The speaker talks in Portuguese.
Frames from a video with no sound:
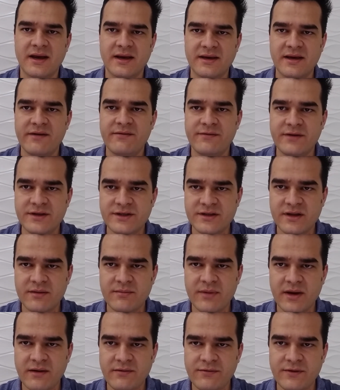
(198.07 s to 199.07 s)
e evite
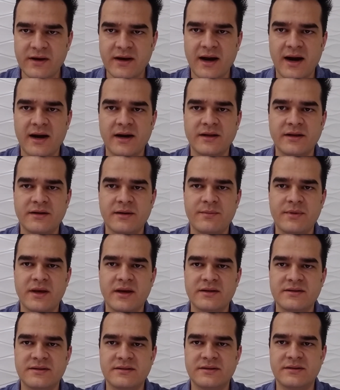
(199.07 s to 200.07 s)
também ficar em
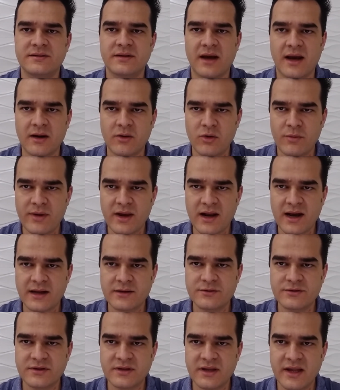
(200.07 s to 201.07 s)
ambientes
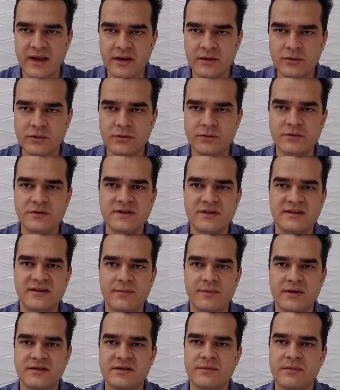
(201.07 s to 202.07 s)
aglomerados dentro dos
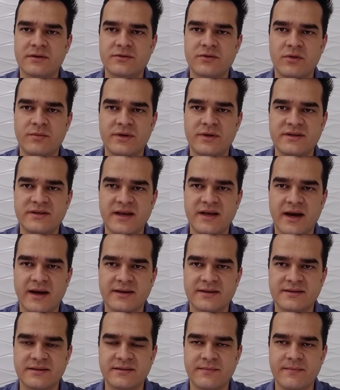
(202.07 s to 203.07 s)
estabelecimentos
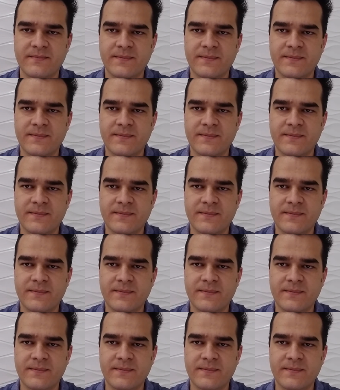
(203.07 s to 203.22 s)
comerciais.